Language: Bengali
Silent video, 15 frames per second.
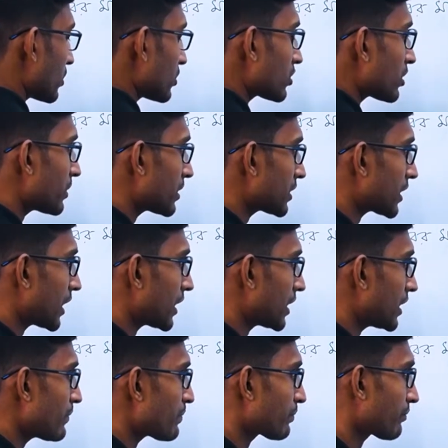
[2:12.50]
সমান জানি
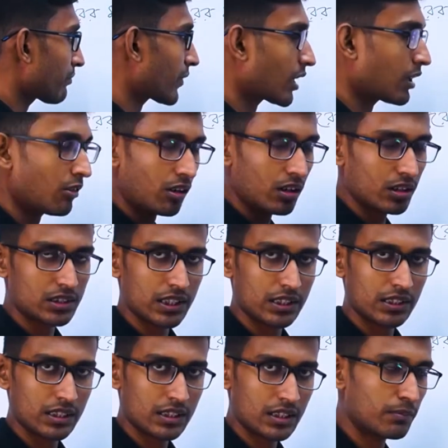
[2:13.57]
গড় চাহিদাটা
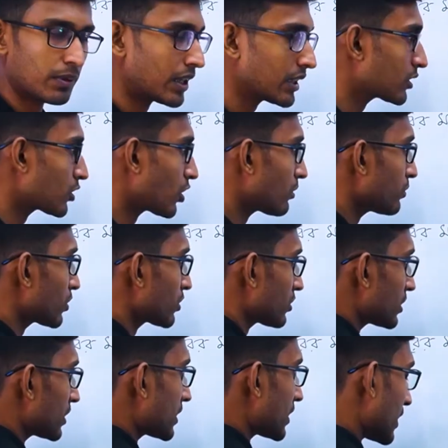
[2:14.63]
ভাগ সর্বোচ্চ যে
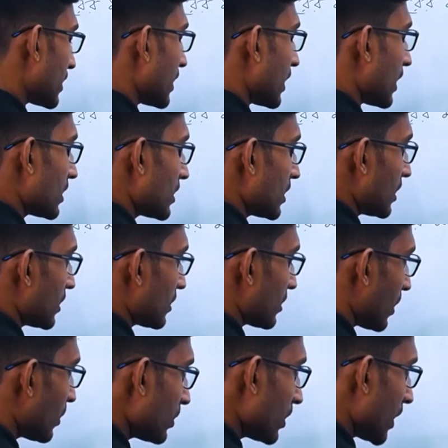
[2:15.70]
চাহিদা
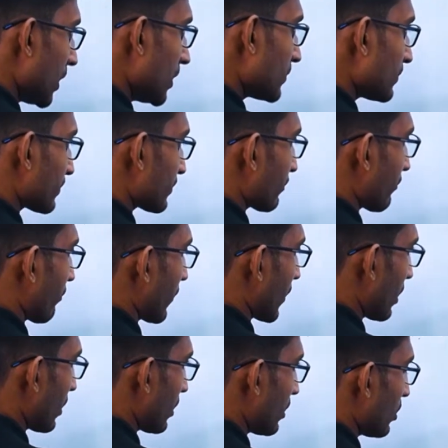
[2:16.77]
তাহলে
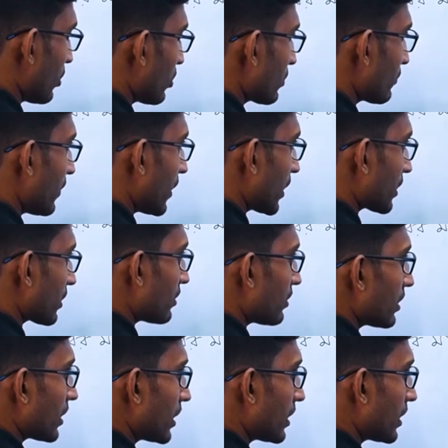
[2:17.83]
লোড ফ্যাক্টর এই